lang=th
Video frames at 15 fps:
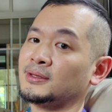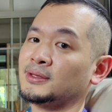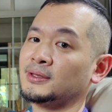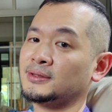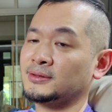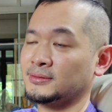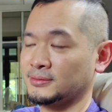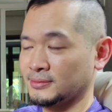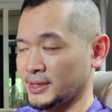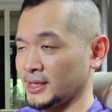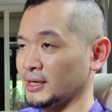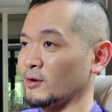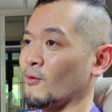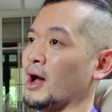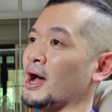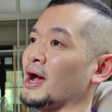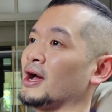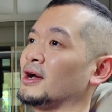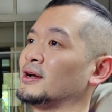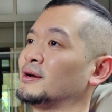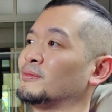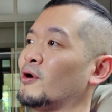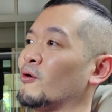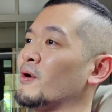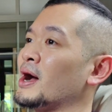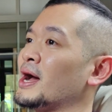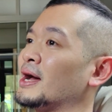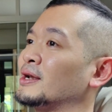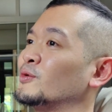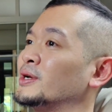6ดีกว่า เพราะ
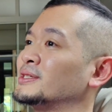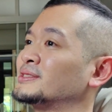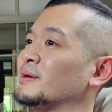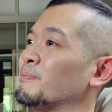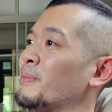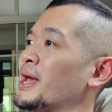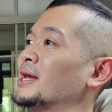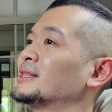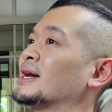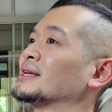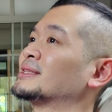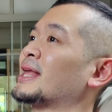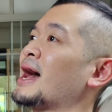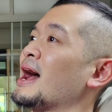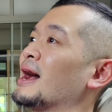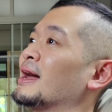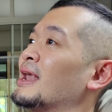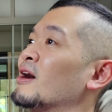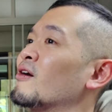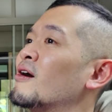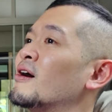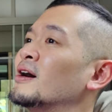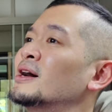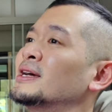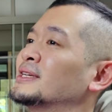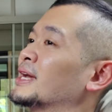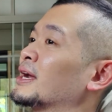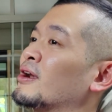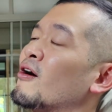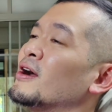ว่าด้วยสเปคต่างๆ แล้วก็
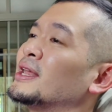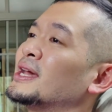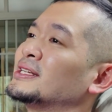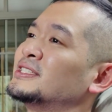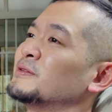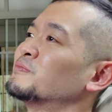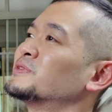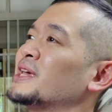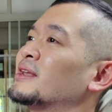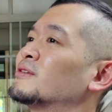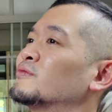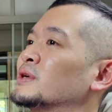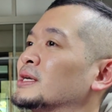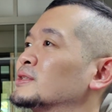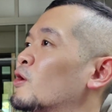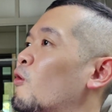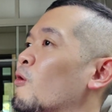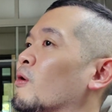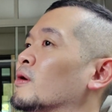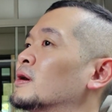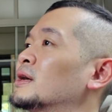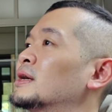อย่างน้อยเนี่ยชิปเซ็ตเรือธง